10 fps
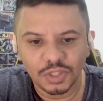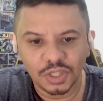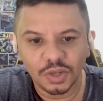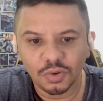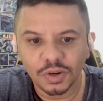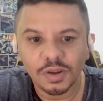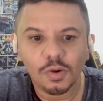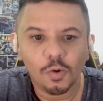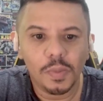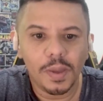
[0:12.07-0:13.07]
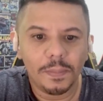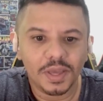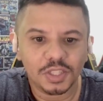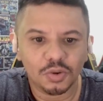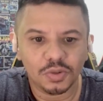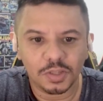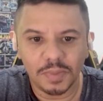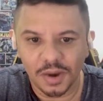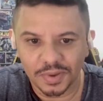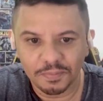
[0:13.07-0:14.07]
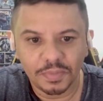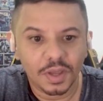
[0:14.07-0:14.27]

de terror O Bebê de Rosemary.